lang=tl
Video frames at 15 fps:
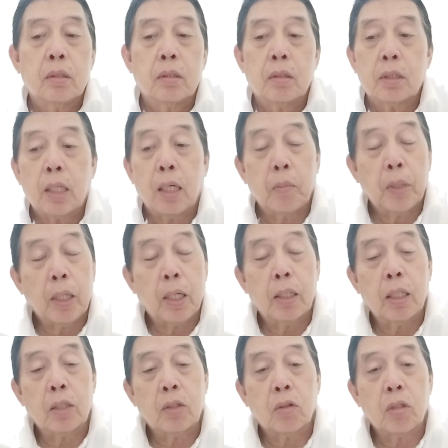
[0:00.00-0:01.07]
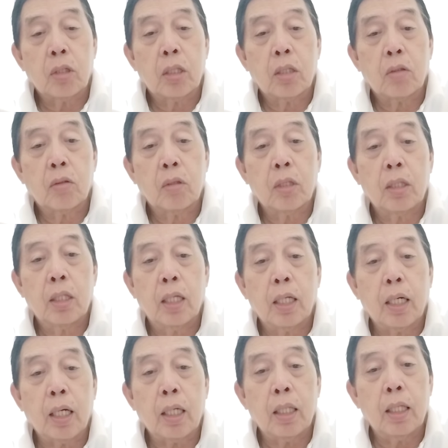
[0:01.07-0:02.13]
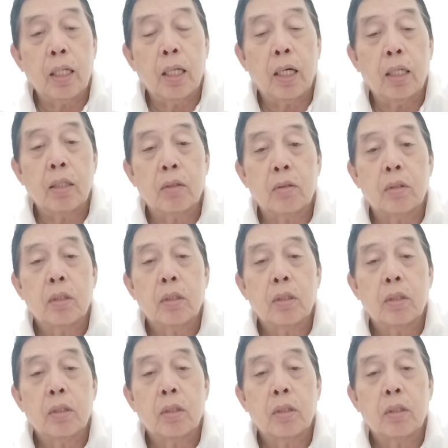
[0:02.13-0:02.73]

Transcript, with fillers: sabi nga ni attorney, kung hindi ka kilala, oh,